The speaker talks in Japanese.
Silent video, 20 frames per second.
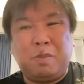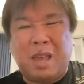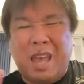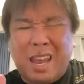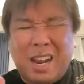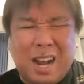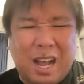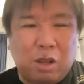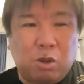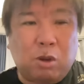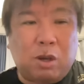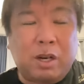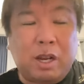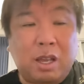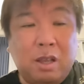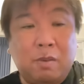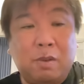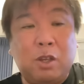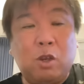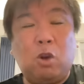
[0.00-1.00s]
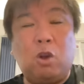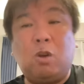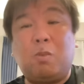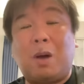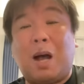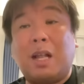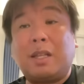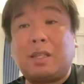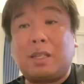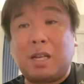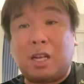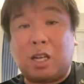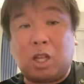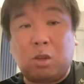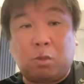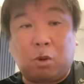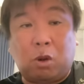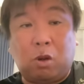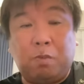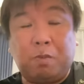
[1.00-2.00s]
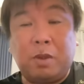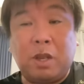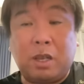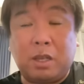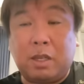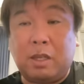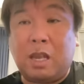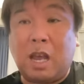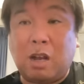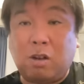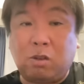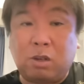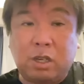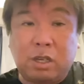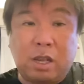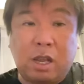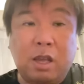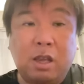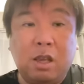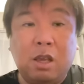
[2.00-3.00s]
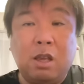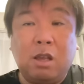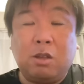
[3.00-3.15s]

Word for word: エラーとかね、いろいろもあったけども、ね、逆にね、